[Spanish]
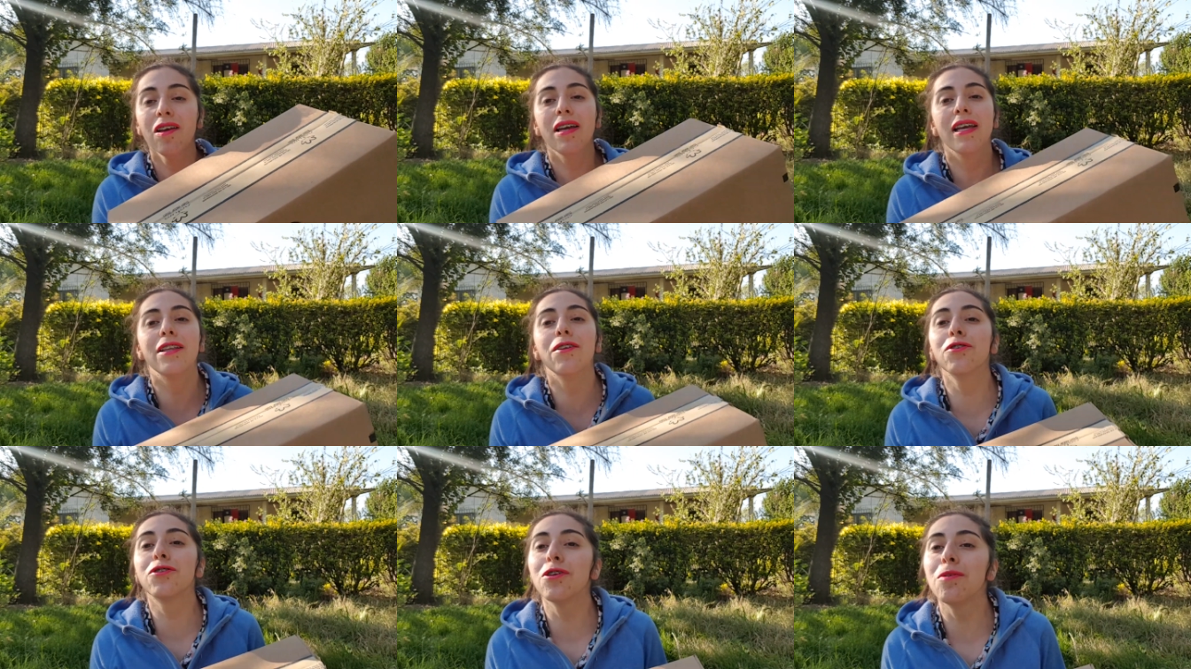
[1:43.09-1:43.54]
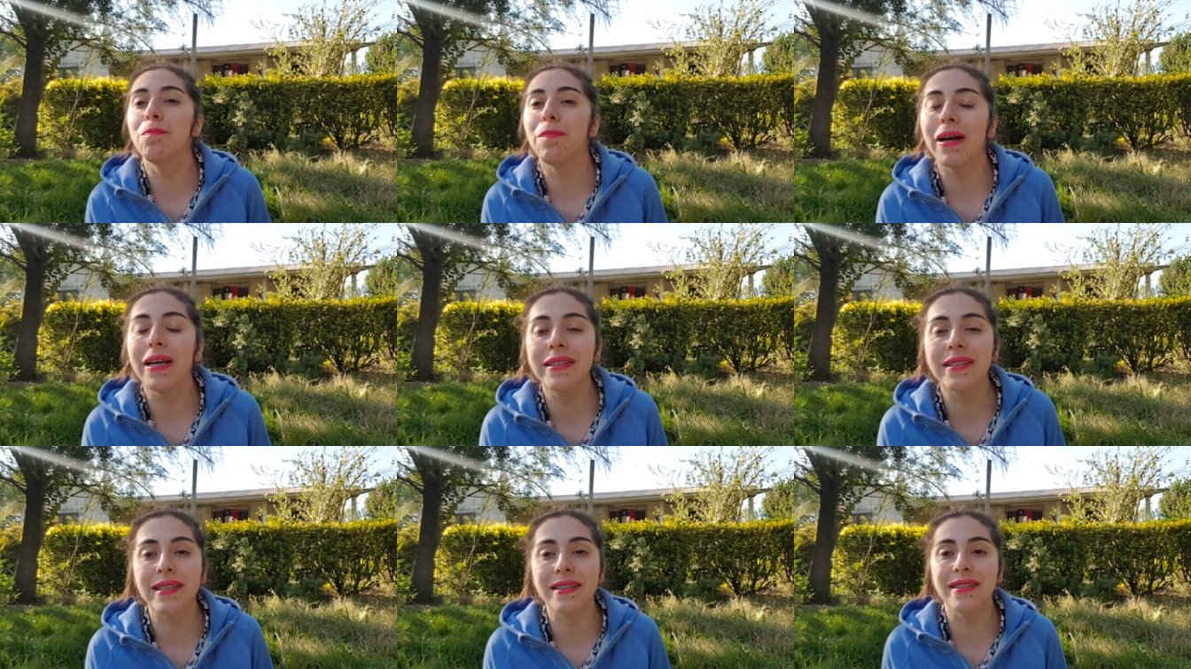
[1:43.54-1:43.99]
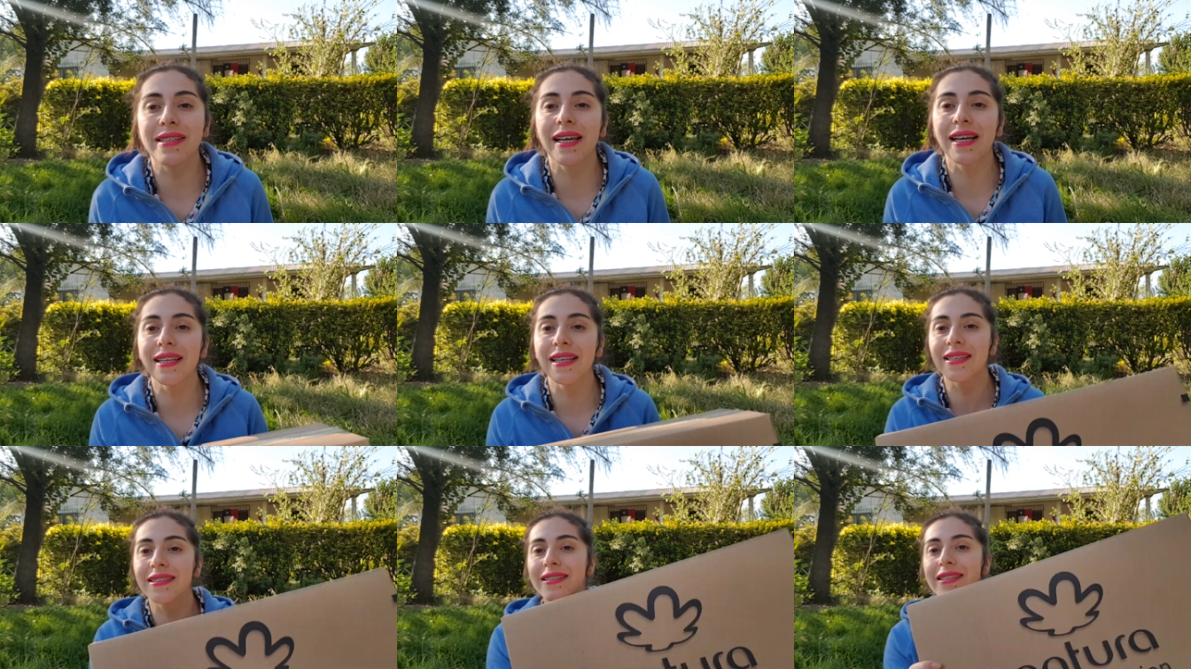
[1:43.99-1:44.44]
En otros países
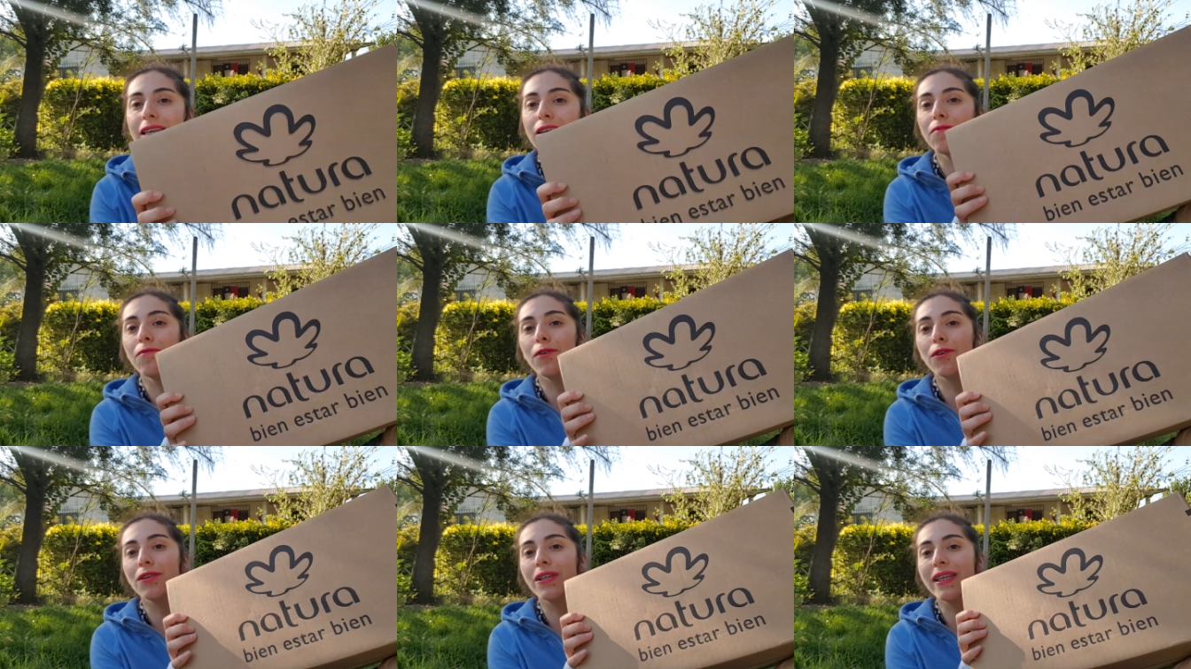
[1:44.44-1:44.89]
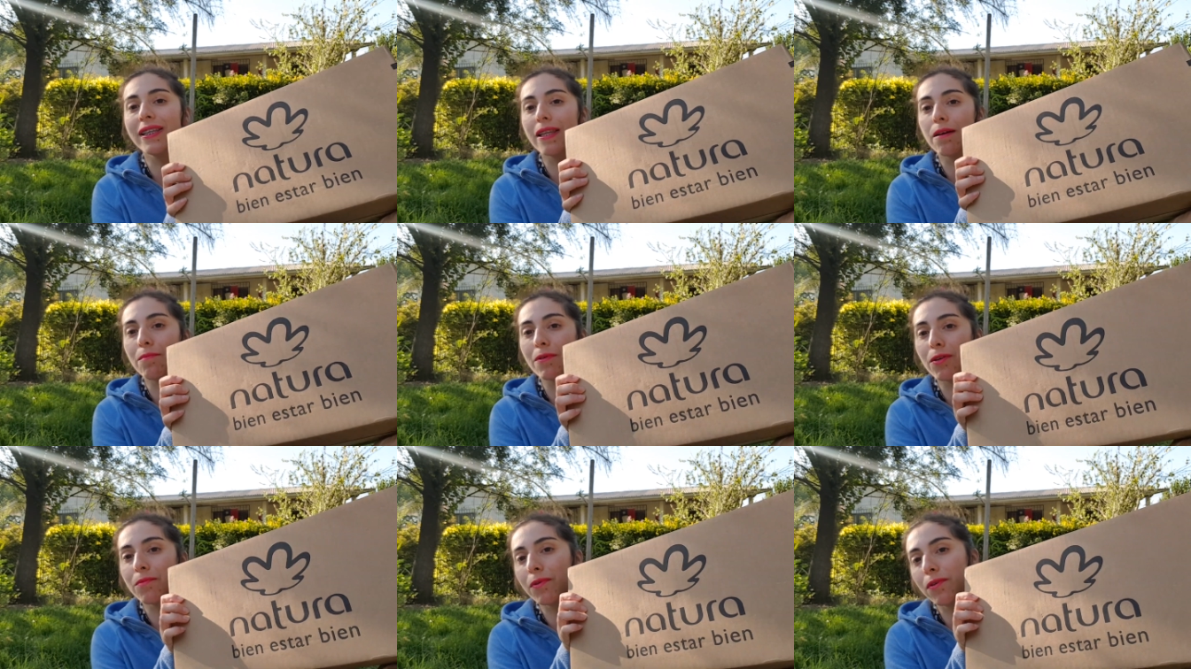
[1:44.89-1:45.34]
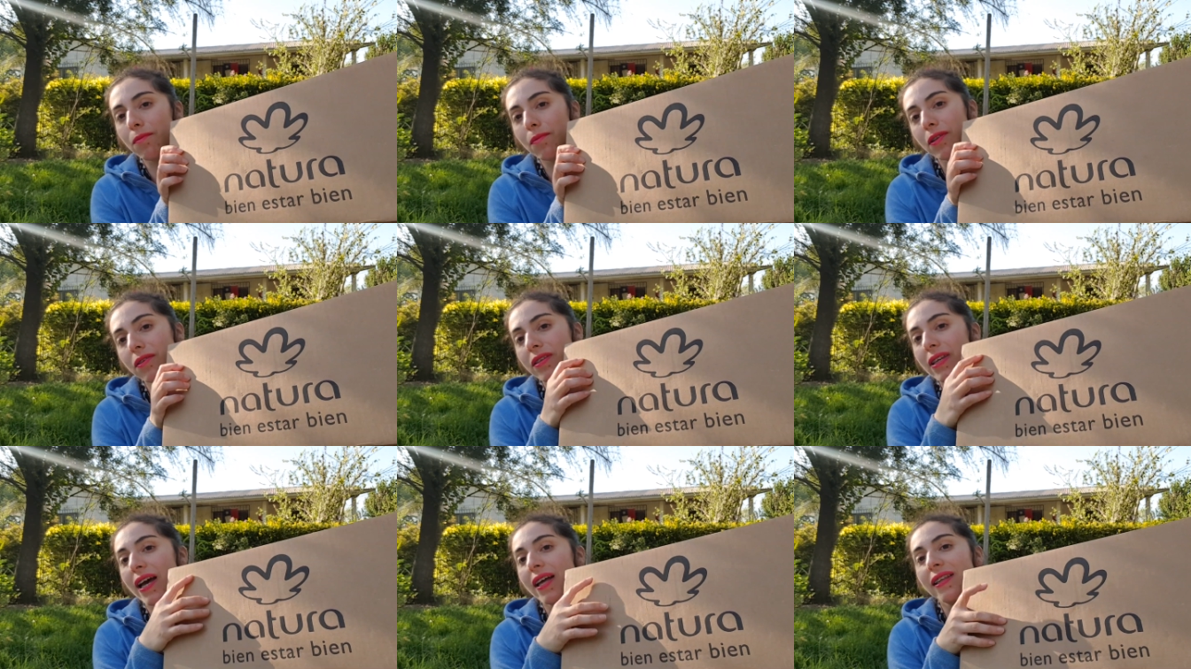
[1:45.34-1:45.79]
llegan a ser bonitas, pero por lo
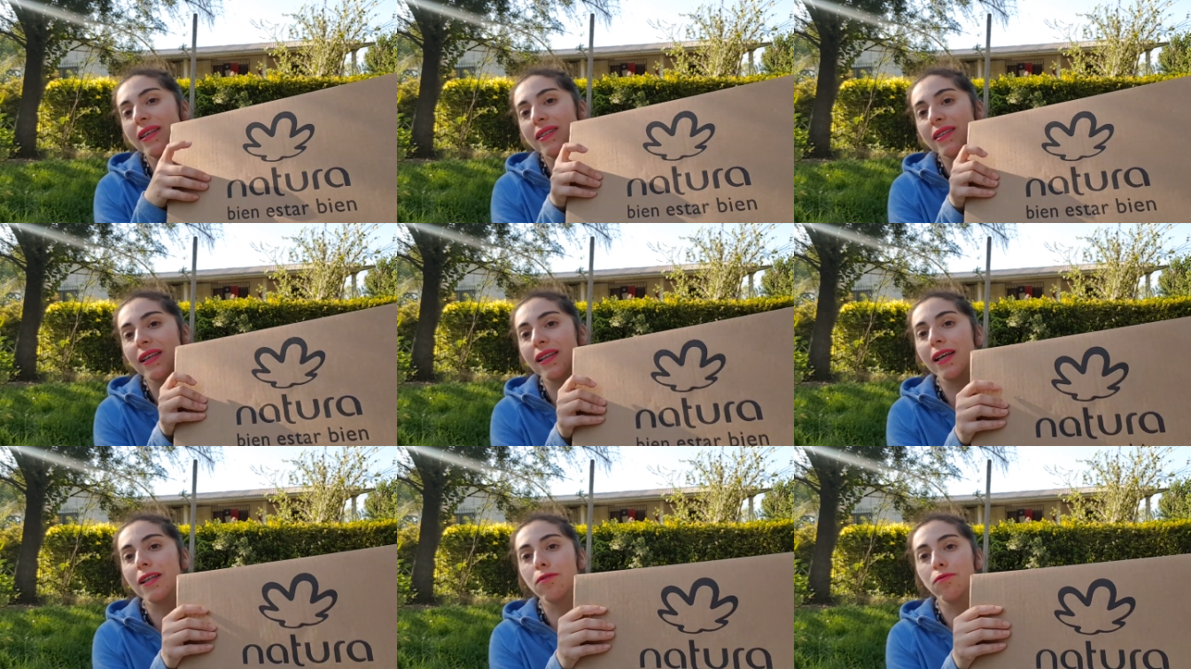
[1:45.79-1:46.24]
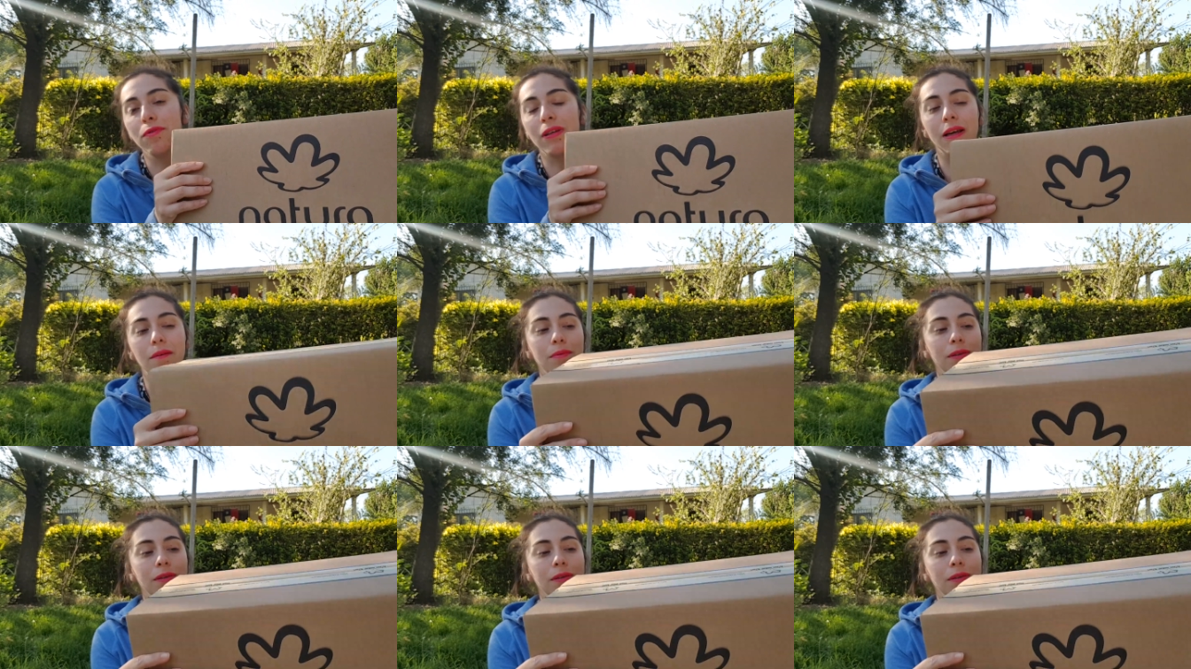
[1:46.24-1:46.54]
menos ya dice Natura.